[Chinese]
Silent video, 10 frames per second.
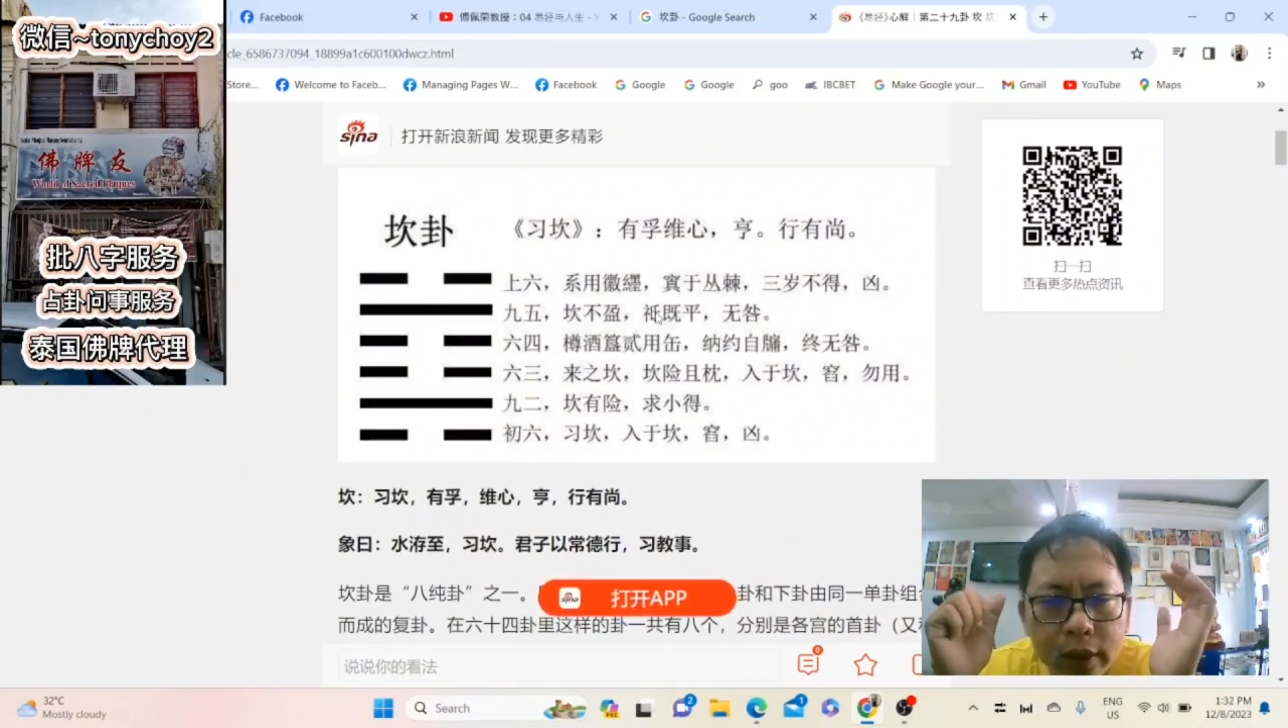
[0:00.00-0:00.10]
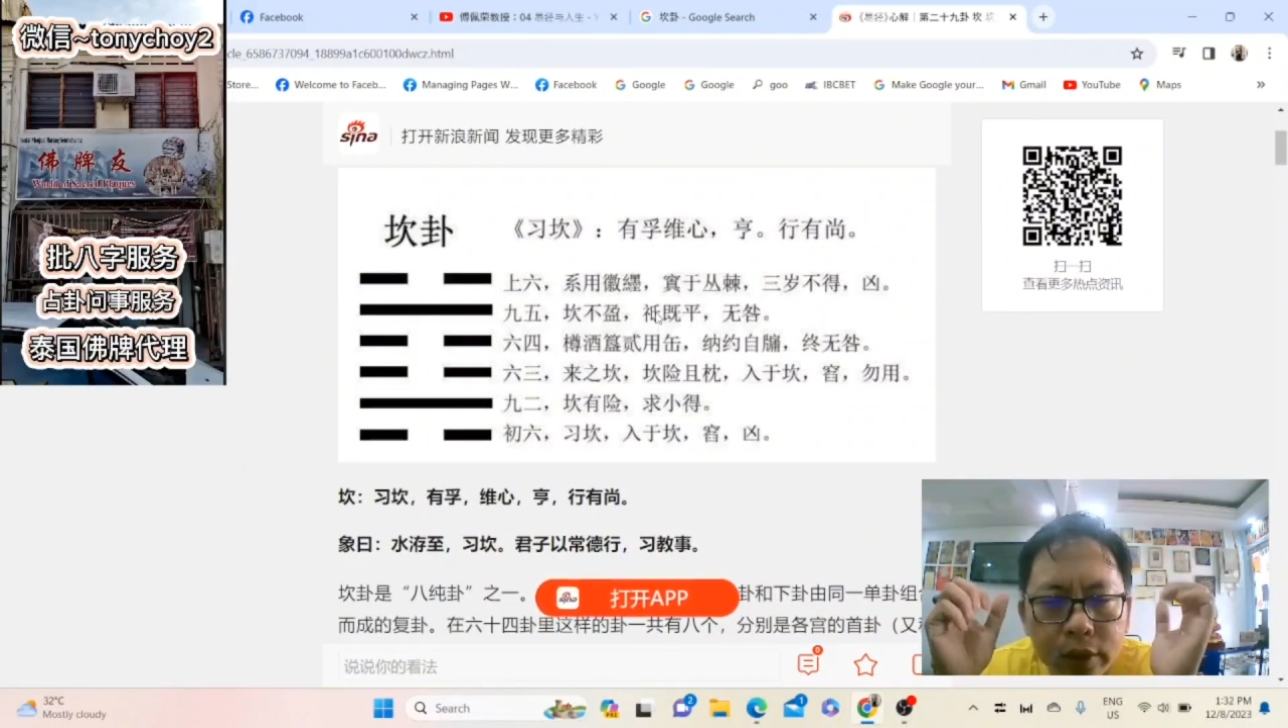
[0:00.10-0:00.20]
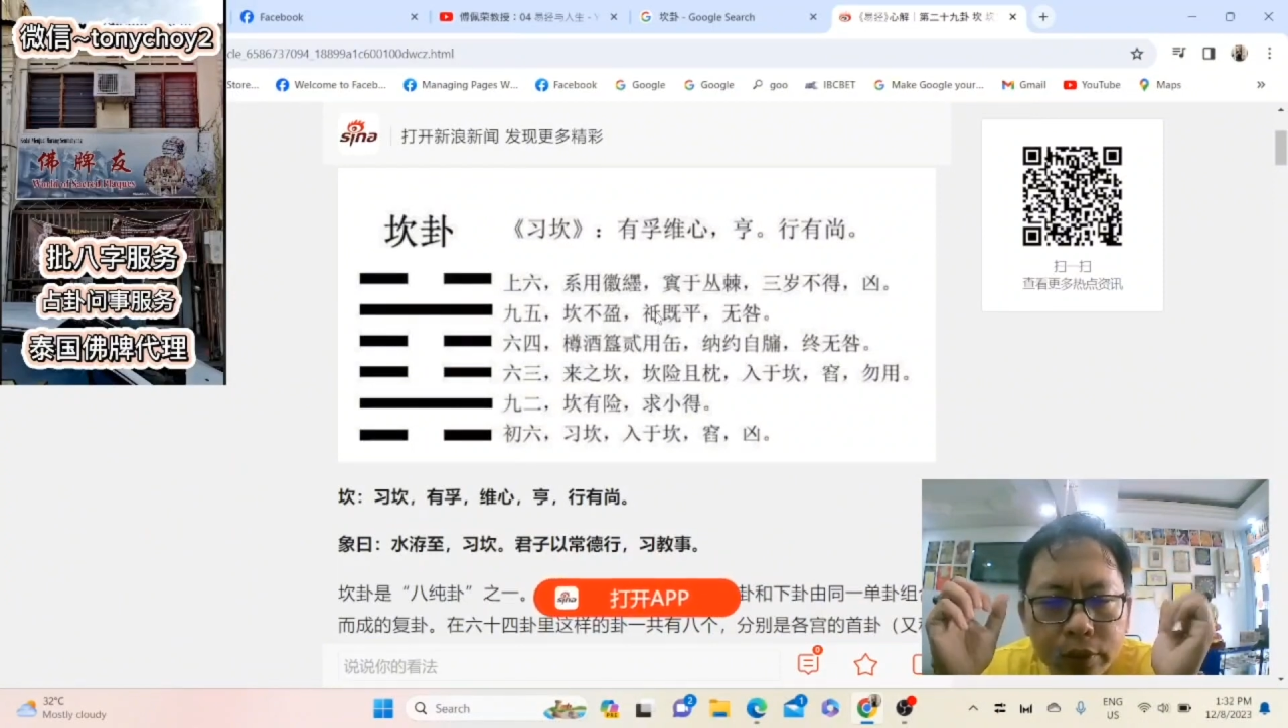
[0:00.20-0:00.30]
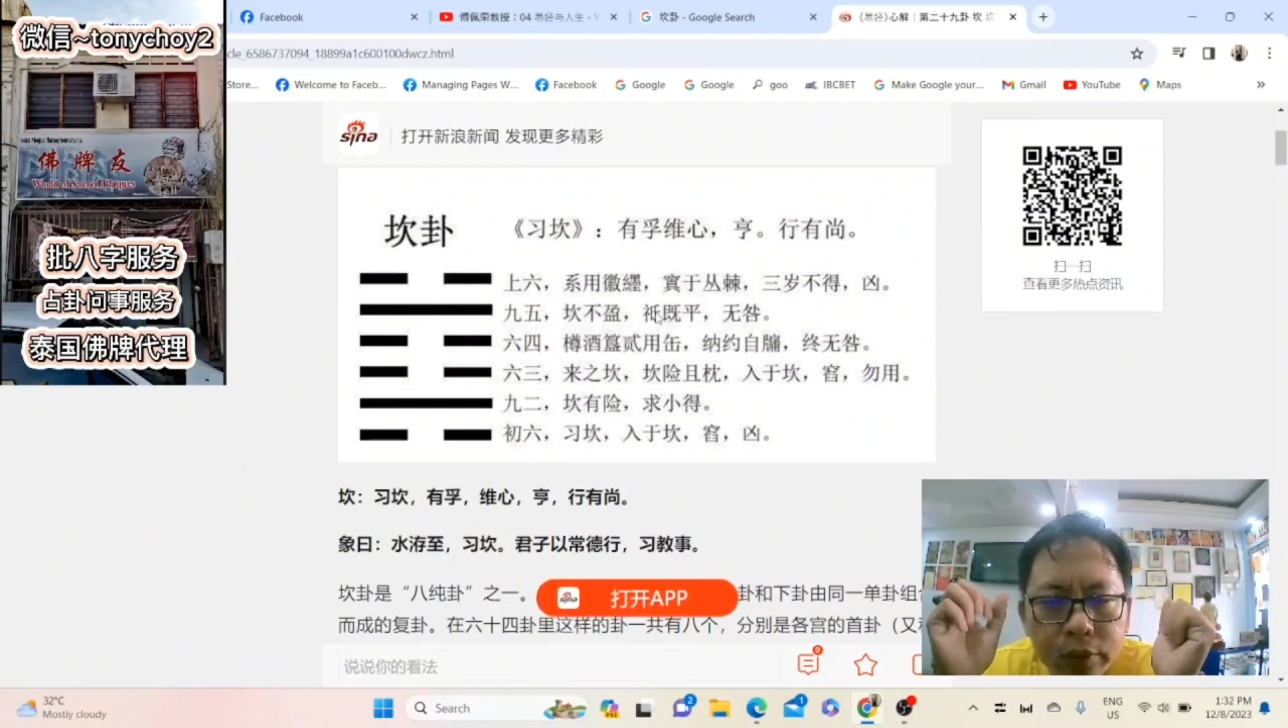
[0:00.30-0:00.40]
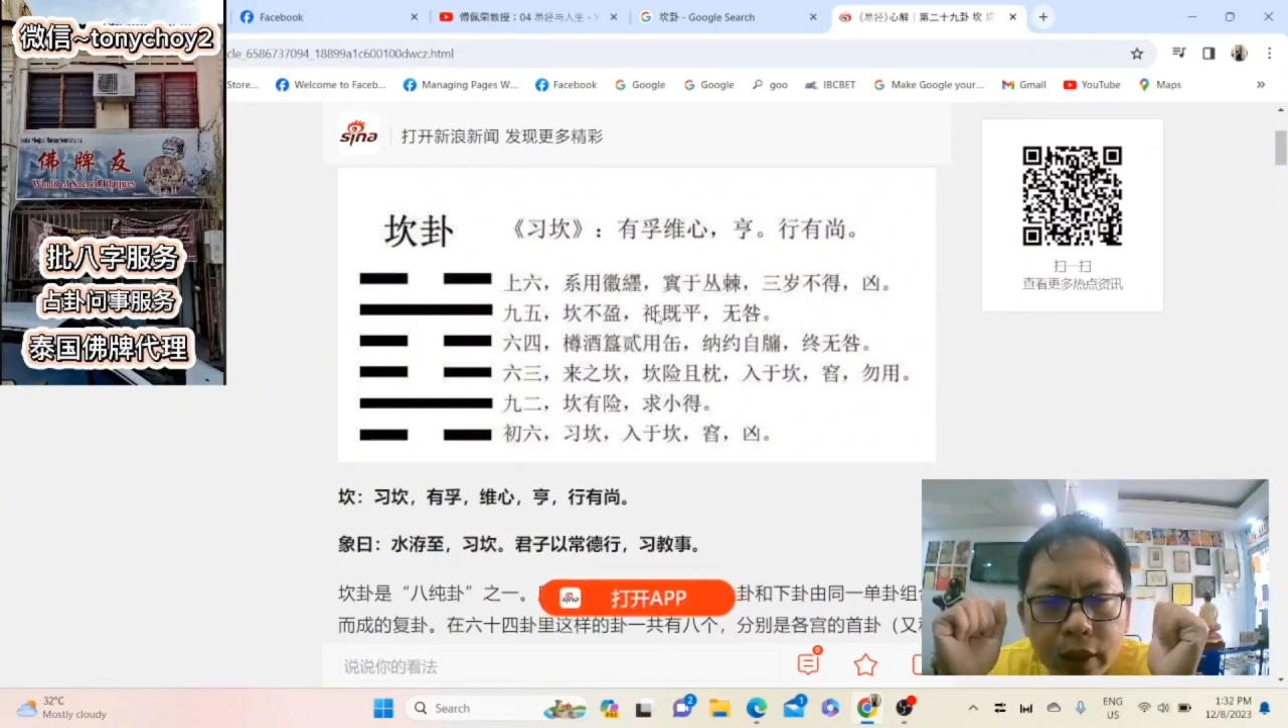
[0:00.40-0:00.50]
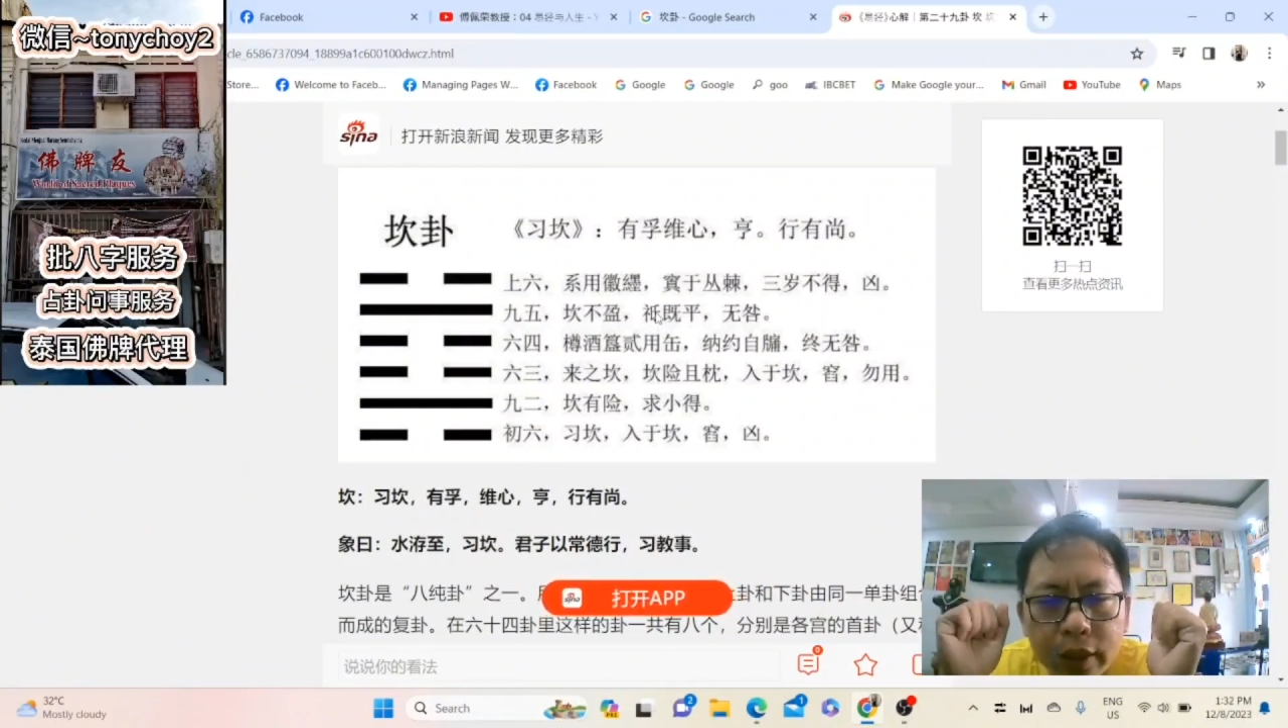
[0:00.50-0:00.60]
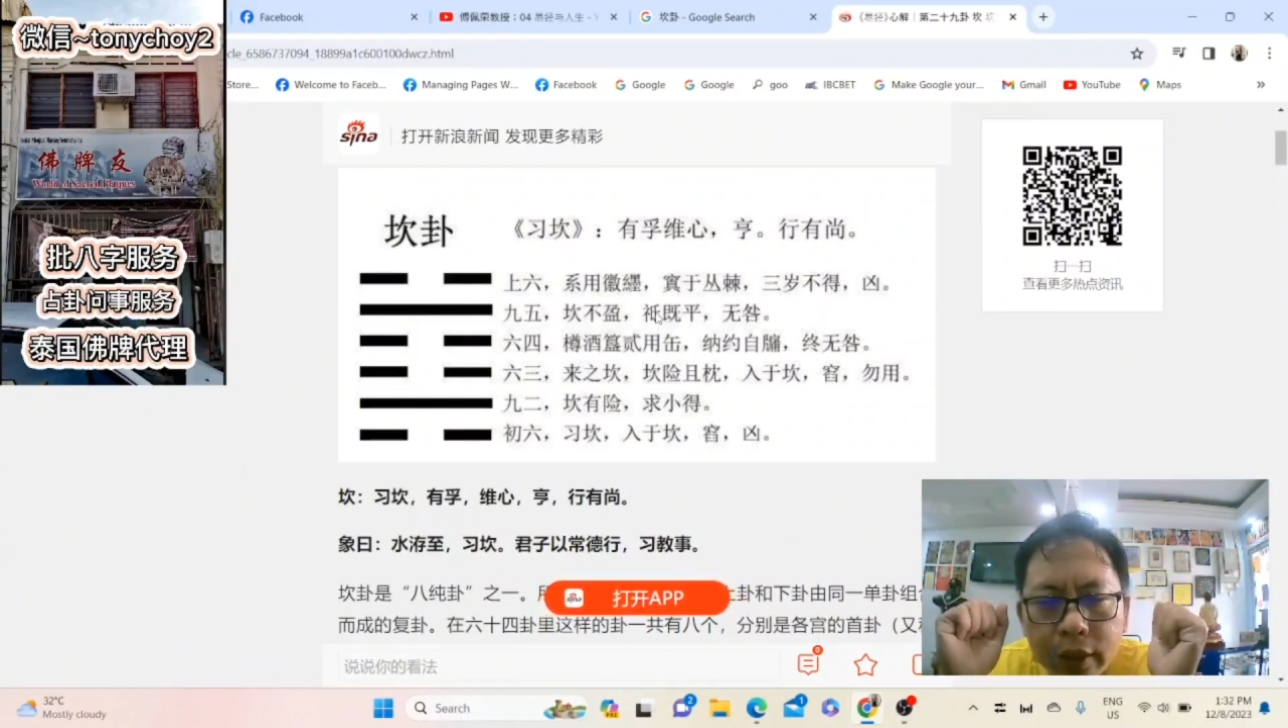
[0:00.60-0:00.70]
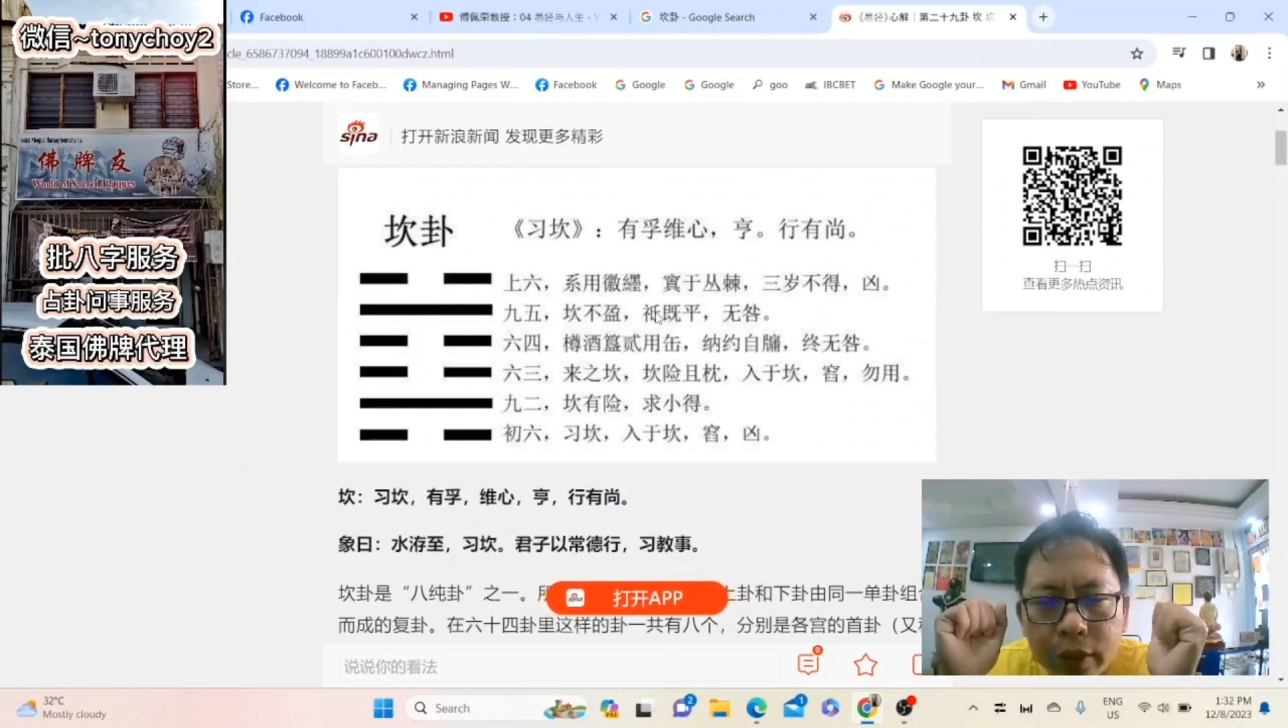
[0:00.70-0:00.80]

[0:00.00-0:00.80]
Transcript: 二十五天